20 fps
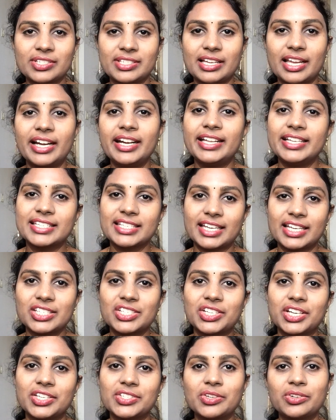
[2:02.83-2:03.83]
ఒకసారి
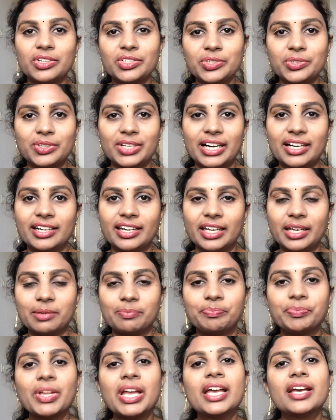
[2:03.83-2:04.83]
డిస్కస్ చేసుకుని చూడండి
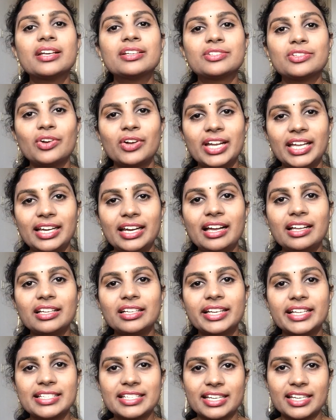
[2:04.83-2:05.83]
సో ఇలా
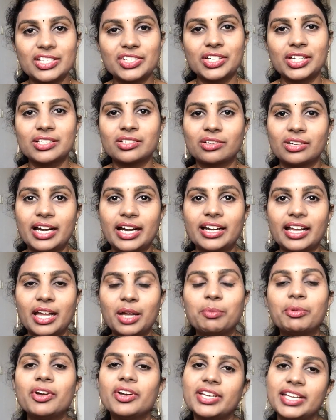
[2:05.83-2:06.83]
డిస్కస్ చేసుకునే
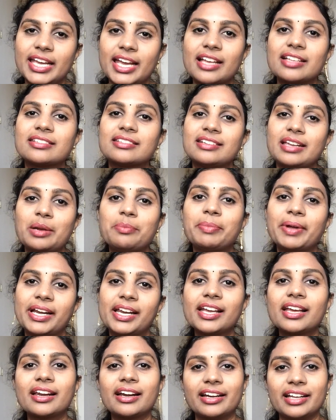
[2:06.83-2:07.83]
టైంలో ఎస్ నేను
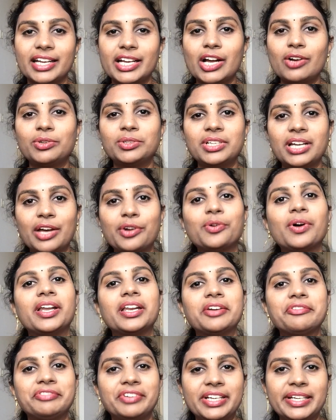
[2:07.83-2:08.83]
పెళ్ళికి రెడీగా ఉన్నాను
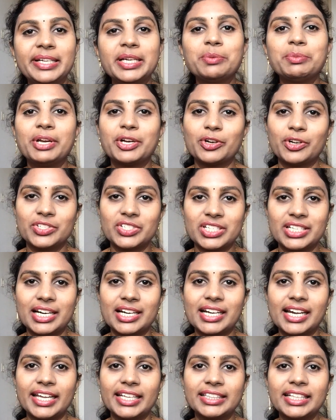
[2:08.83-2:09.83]
అనే ఫీలింగ్ మీకు
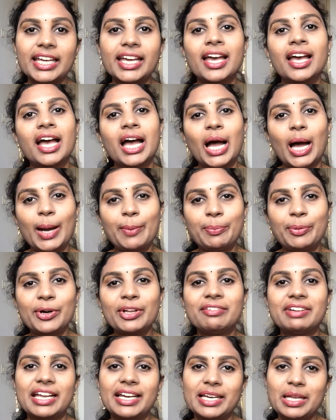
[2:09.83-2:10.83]
వచ్చినట్లయితే
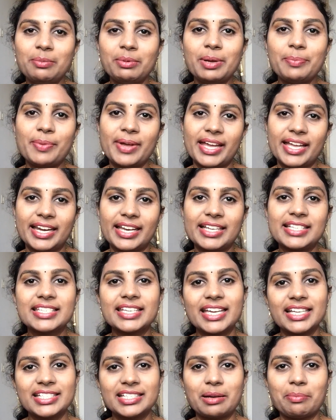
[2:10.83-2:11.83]
అప్పుడు వెళ్ళి మీ
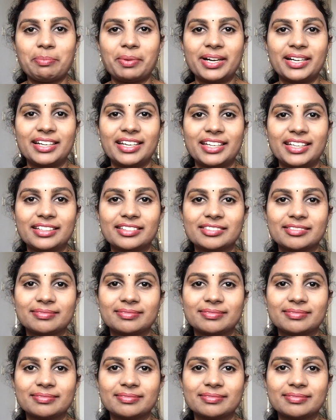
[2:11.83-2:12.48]
పేరెంట్స్కి చెప్పండి